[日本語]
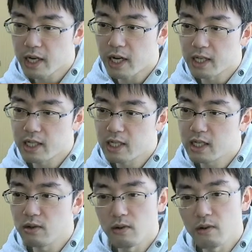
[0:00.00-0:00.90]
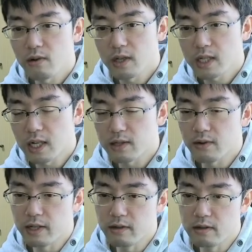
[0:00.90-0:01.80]
ちのチャンスを
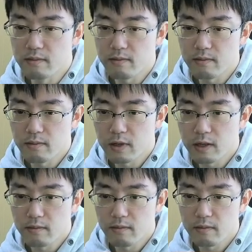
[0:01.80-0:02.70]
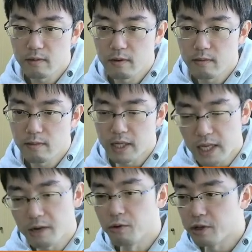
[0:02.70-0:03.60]
得る、まあ、
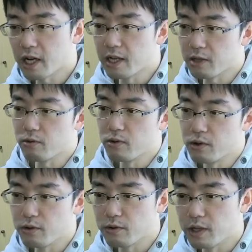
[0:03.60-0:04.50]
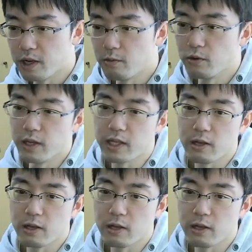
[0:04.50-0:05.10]
最後の手かなというふうには思うんですけれど